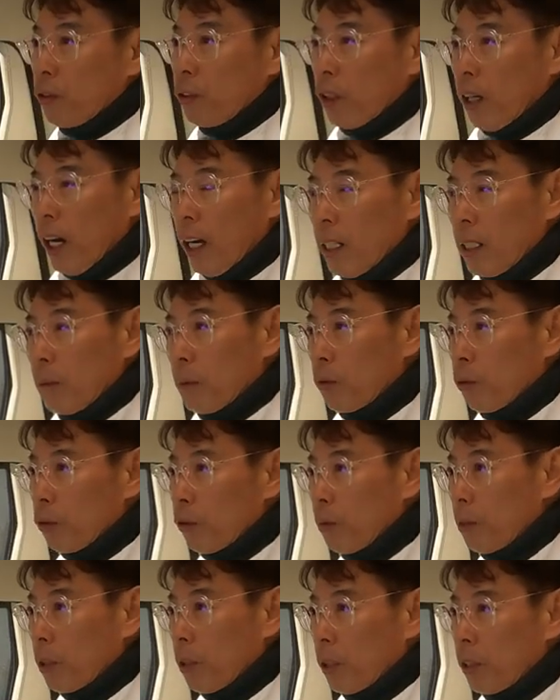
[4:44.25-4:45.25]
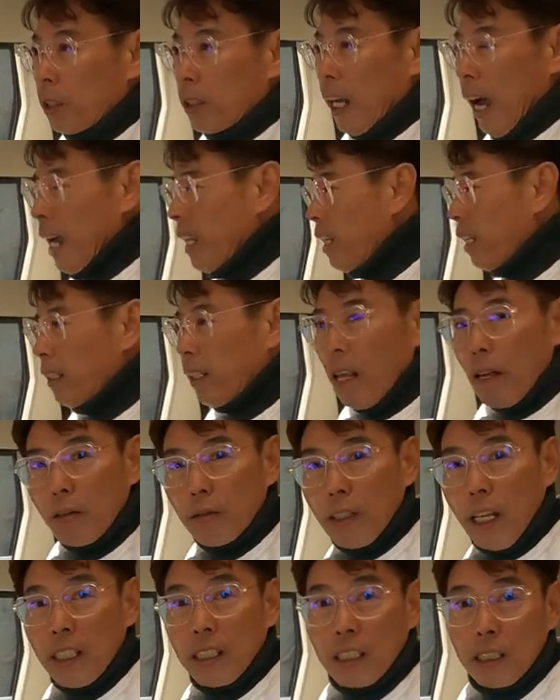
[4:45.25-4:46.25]
순정 하이룸 주름식 커튼을 아예
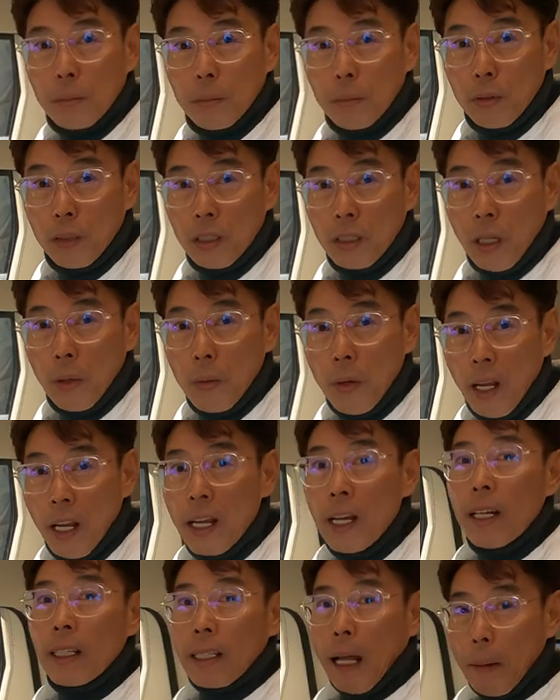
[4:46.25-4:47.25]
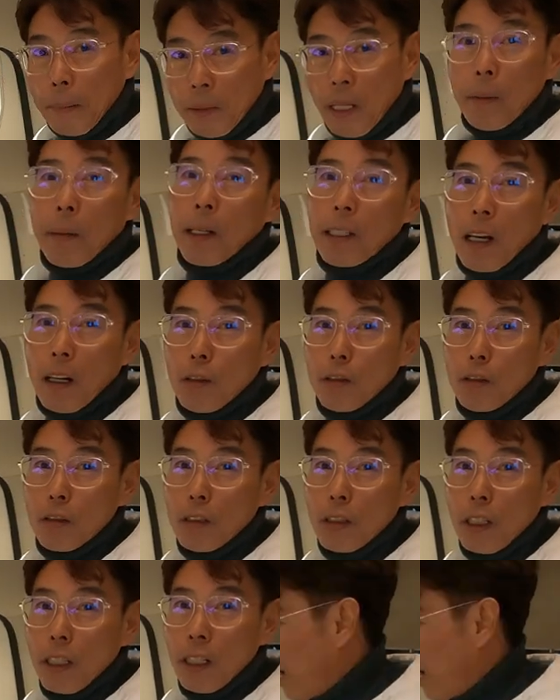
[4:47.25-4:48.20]
떼고 다니시는 분도 있대. 왜? 답답하다고.